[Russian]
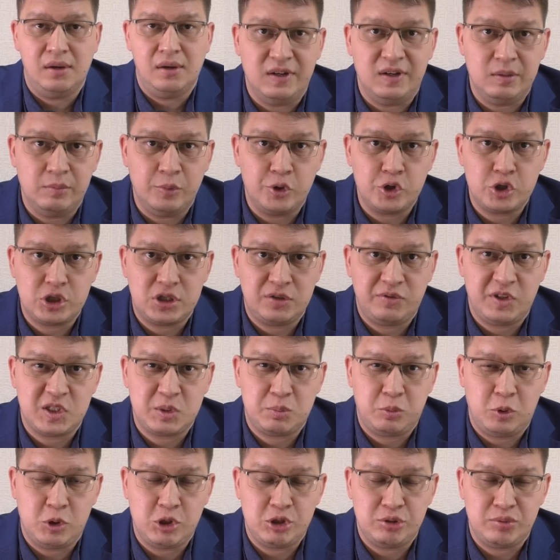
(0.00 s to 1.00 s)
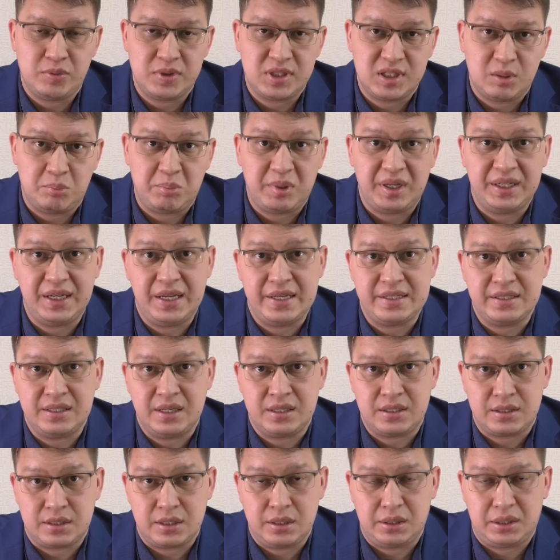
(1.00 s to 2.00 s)
вы можете воспользоваться
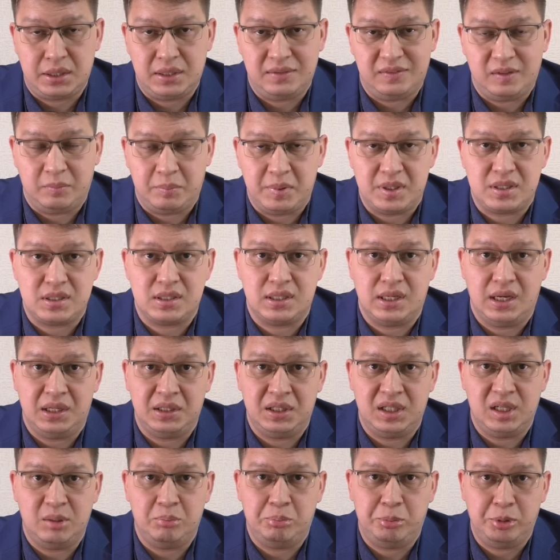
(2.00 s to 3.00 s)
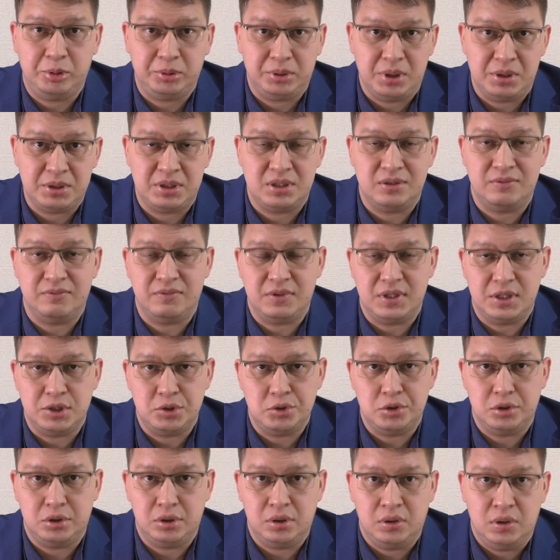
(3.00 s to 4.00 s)
полезной ссылкой в описании под этим
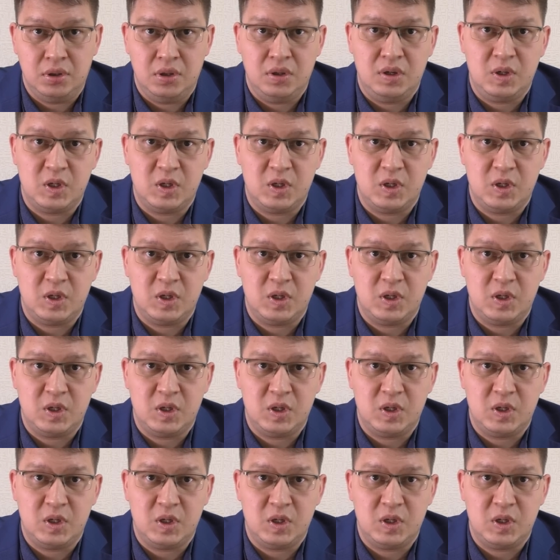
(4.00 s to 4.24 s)
видео.